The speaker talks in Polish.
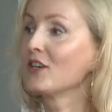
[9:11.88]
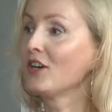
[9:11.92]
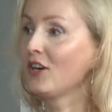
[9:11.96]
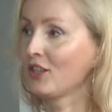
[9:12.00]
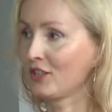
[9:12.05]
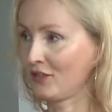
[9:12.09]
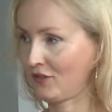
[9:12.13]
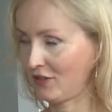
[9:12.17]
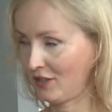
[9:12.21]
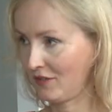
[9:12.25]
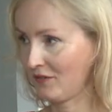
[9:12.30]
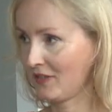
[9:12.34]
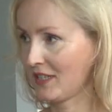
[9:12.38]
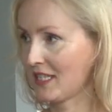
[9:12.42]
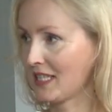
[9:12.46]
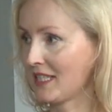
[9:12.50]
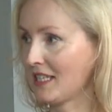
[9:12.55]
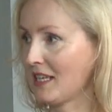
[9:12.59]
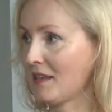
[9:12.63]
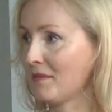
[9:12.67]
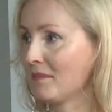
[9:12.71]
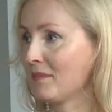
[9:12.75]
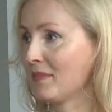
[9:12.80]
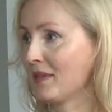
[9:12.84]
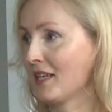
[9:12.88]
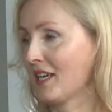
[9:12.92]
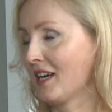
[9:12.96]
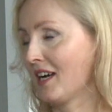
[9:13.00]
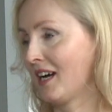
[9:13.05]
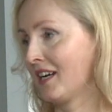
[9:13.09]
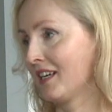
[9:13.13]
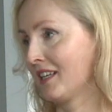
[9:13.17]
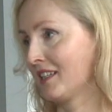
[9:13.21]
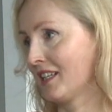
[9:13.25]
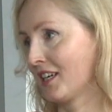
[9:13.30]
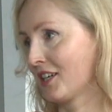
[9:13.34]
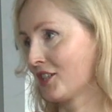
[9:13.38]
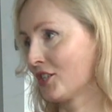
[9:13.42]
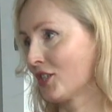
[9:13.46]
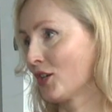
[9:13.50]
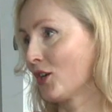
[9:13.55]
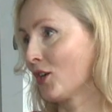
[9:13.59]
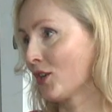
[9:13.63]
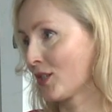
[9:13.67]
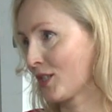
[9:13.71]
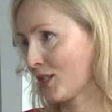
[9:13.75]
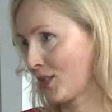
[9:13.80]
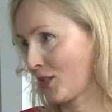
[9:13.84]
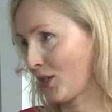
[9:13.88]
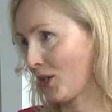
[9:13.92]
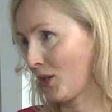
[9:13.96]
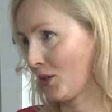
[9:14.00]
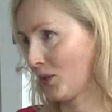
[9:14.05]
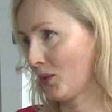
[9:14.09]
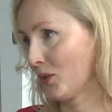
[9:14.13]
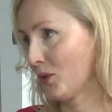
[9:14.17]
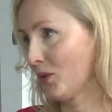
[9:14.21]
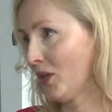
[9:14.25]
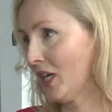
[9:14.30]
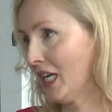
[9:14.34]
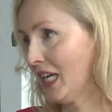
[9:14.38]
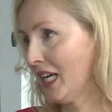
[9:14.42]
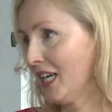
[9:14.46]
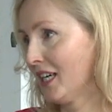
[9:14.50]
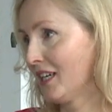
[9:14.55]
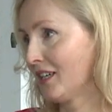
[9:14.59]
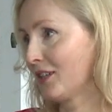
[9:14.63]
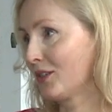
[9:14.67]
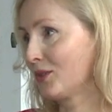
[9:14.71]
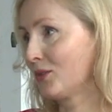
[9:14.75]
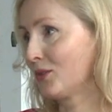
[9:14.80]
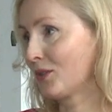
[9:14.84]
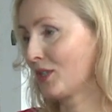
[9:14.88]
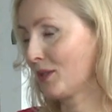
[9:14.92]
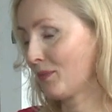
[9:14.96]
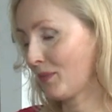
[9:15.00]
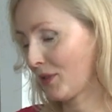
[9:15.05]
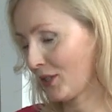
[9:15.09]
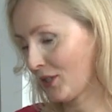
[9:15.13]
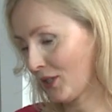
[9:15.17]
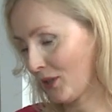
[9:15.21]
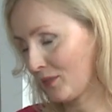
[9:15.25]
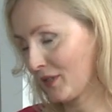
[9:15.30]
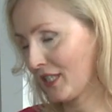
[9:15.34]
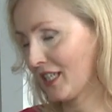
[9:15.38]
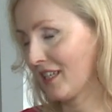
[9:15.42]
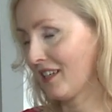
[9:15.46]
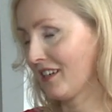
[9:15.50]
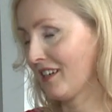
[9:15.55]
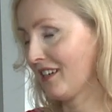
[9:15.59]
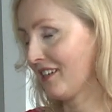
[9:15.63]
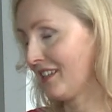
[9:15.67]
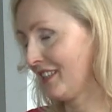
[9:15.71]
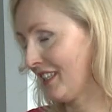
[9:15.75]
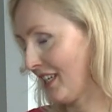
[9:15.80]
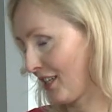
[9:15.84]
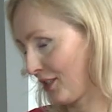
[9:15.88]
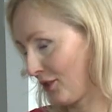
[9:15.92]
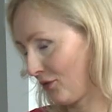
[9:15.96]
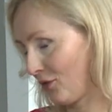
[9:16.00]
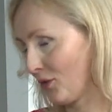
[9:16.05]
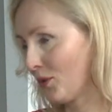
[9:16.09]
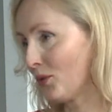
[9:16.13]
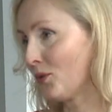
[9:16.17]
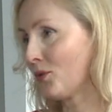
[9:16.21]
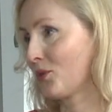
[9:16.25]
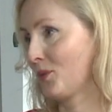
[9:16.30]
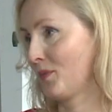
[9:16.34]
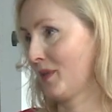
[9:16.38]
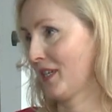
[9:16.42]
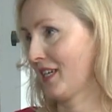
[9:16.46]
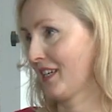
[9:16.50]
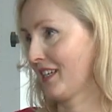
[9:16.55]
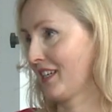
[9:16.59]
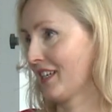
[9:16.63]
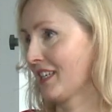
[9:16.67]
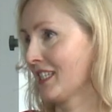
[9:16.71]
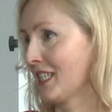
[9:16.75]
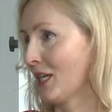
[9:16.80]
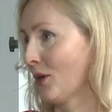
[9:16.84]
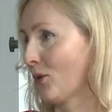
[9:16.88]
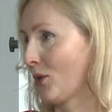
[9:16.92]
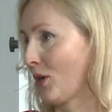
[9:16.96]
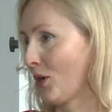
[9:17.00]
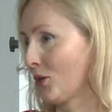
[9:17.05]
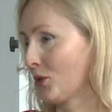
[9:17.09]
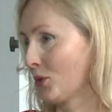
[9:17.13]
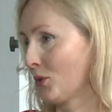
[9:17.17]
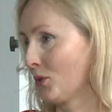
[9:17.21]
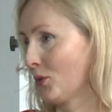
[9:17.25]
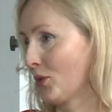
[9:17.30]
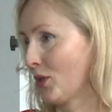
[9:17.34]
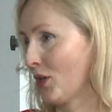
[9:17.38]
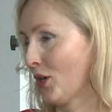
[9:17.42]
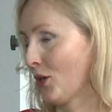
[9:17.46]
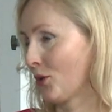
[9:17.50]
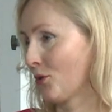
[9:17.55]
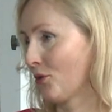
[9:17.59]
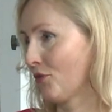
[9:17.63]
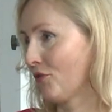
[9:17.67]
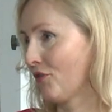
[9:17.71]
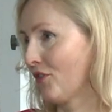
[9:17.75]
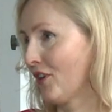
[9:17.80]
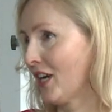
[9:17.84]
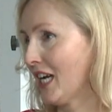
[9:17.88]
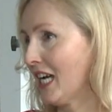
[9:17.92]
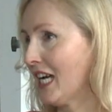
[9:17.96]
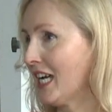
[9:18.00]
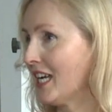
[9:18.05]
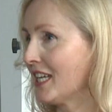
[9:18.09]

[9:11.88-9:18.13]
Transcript: o Twoim występie, ale także o stroju, który podobnie jak Twój uśmiech zauroczył jurorów.